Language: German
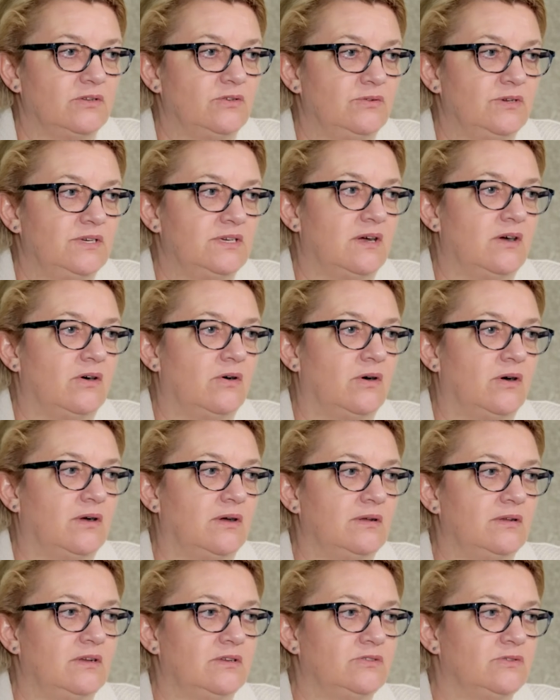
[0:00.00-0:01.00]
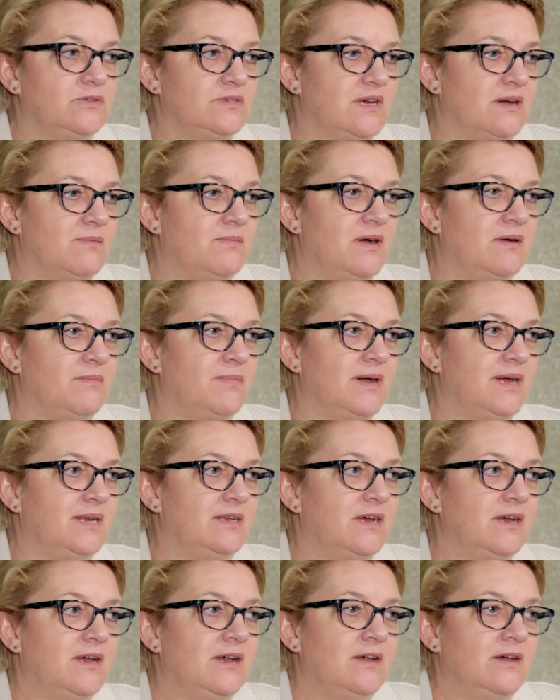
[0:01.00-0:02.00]
natürlich auch eine
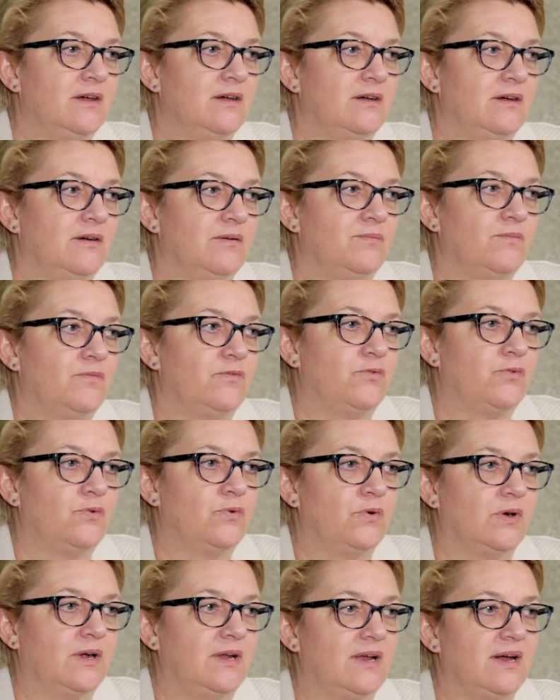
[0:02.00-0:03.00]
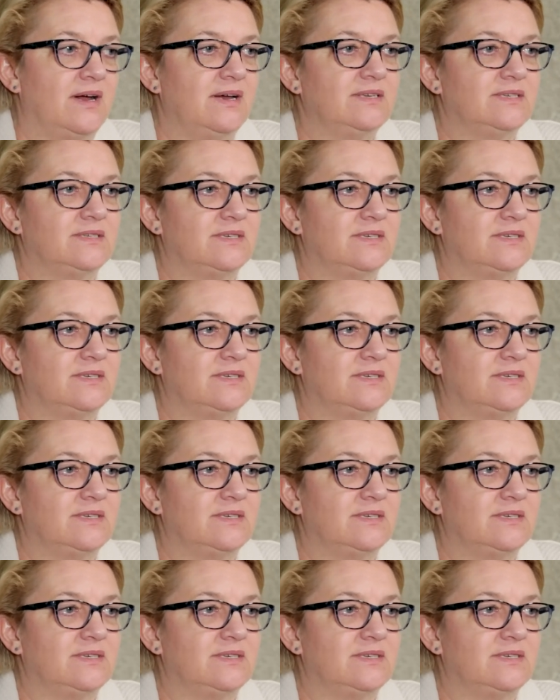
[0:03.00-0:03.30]
Zusammenarbeit, ähm, wo klar